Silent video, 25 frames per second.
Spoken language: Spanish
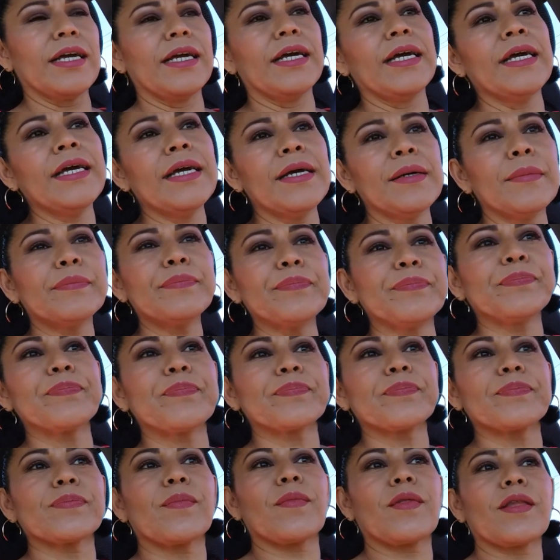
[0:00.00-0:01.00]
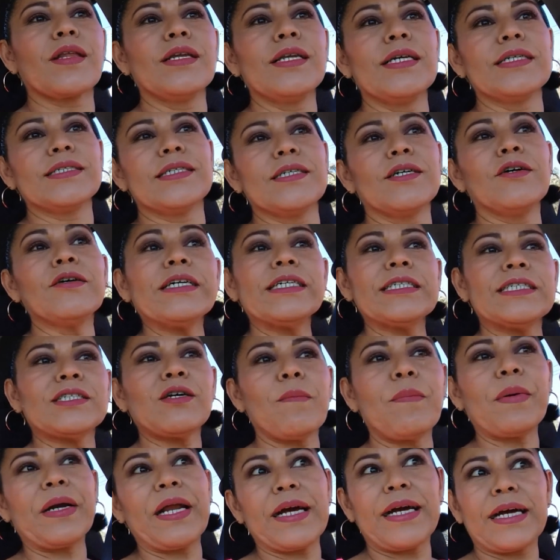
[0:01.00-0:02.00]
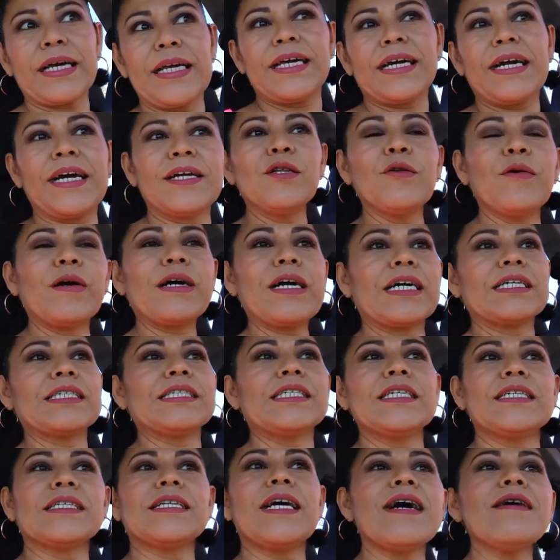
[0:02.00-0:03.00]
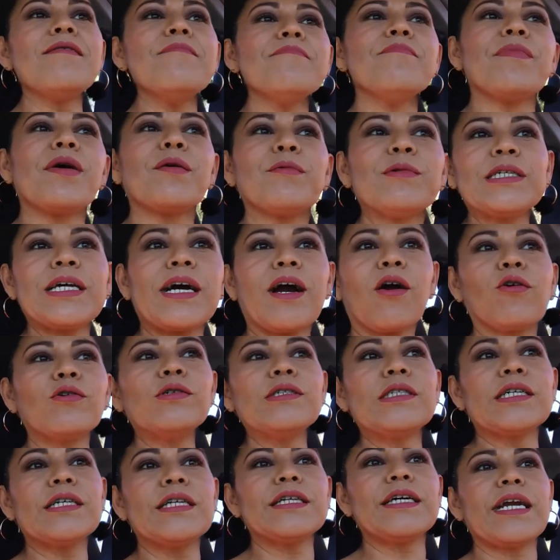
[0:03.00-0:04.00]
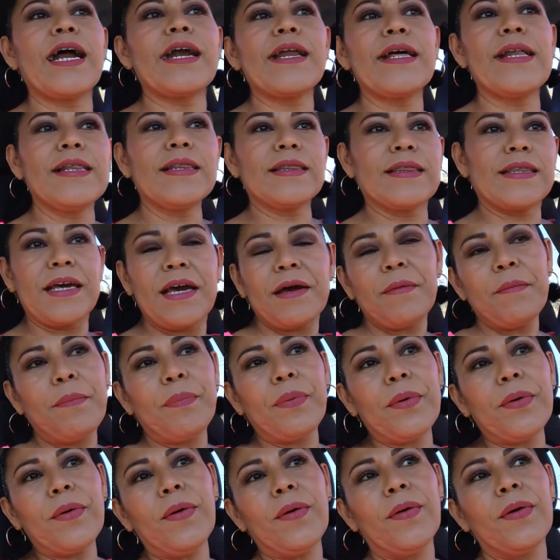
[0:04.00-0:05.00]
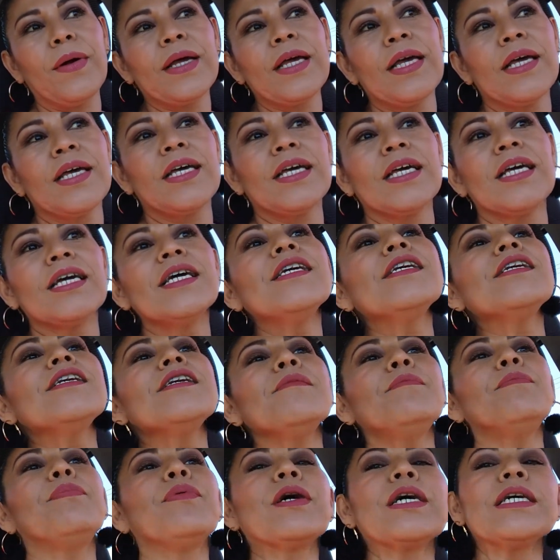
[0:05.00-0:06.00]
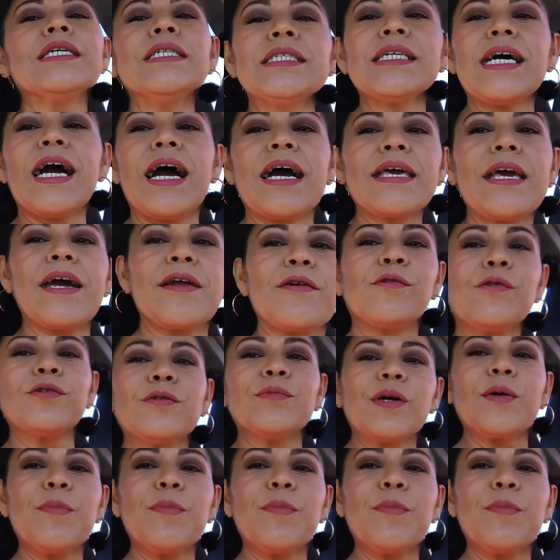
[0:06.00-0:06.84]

em, les digo esto para que llegando a casita vamos a considerar el tiempo y pues allá nos